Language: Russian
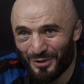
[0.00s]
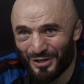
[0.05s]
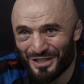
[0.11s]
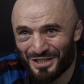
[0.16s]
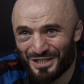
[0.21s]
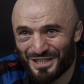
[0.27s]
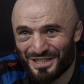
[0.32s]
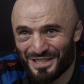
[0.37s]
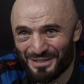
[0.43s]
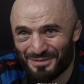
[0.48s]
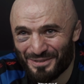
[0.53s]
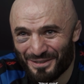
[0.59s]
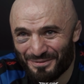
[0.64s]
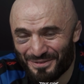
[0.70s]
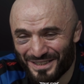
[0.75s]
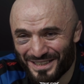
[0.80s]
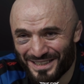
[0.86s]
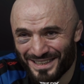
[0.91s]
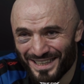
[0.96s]
больше, чем
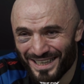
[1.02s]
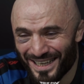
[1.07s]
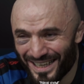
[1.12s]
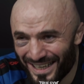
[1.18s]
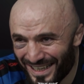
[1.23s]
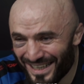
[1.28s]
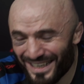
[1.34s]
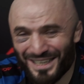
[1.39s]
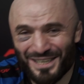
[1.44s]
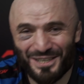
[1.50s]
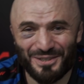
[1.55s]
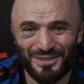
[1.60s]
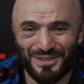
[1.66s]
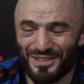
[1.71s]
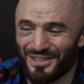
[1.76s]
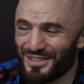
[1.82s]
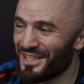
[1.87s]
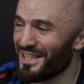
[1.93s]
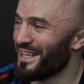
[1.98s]
обычно?
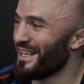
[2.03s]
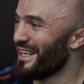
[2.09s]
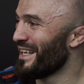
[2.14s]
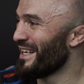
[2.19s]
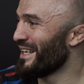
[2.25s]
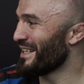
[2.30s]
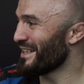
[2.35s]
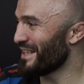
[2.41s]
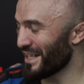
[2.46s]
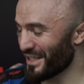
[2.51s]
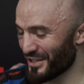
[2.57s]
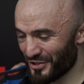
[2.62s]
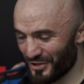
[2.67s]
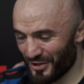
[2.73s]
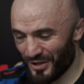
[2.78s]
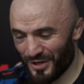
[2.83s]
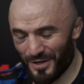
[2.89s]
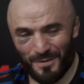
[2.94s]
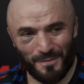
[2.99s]
Вот.
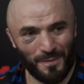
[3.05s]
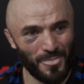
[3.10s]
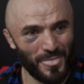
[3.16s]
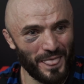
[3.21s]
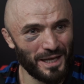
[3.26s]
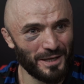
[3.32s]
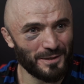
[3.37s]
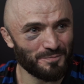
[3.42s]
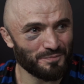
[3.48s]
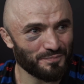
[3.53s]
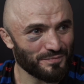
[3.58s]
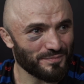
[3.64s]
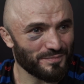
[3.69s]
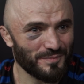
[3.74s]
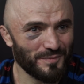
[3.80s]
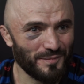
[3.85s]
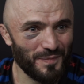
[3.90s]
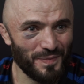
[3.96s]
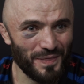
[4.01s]
Фляг после боя был
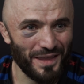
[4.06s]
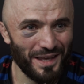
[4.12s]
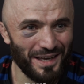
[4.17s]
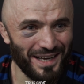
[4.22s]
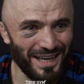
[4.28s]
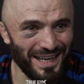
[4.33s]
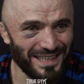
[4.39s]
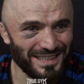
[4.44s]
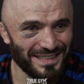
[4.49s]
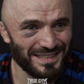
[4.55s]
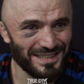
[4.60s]
прекрасен, честно